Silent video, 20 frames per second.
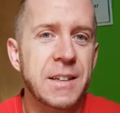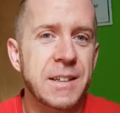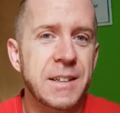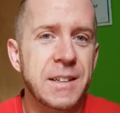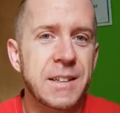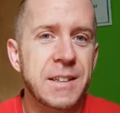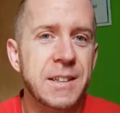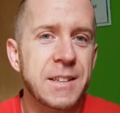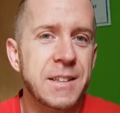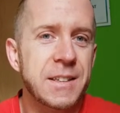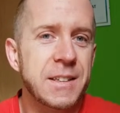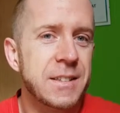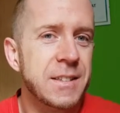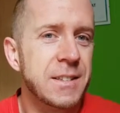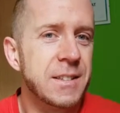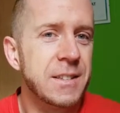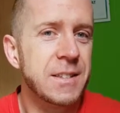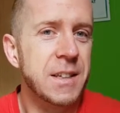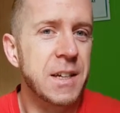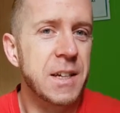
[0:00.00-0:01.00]
y,
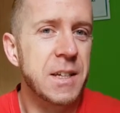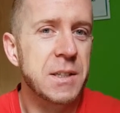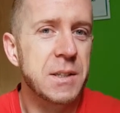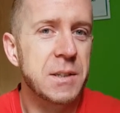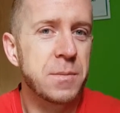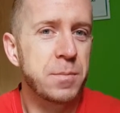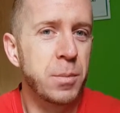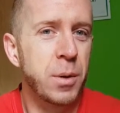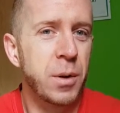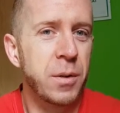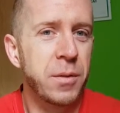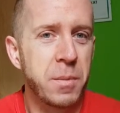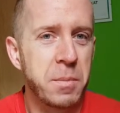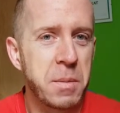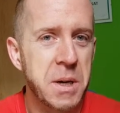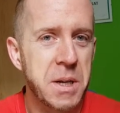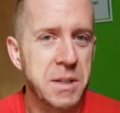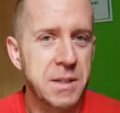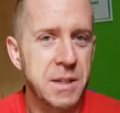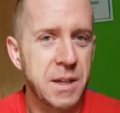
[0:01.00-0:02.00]
jest połowa
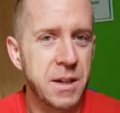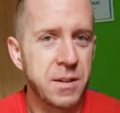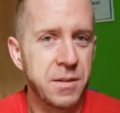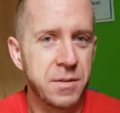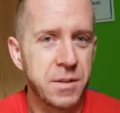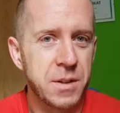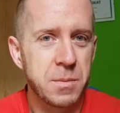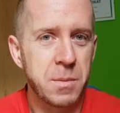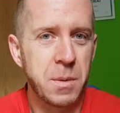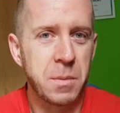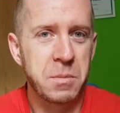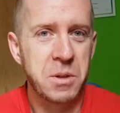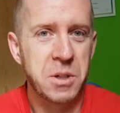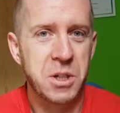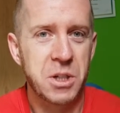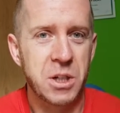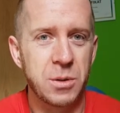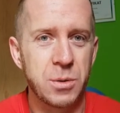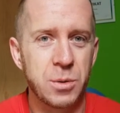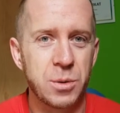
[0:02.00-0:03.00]
marca, więc mamy
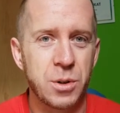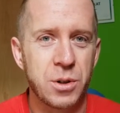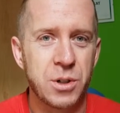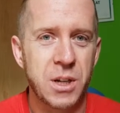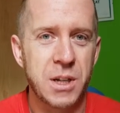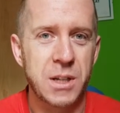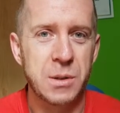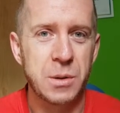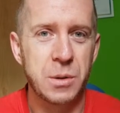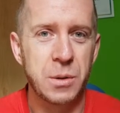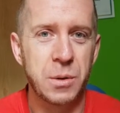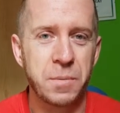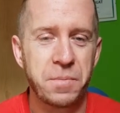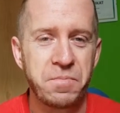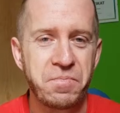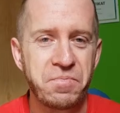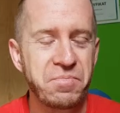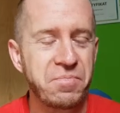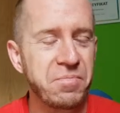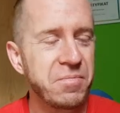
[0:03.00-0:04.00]
jeszcze dużo czasu,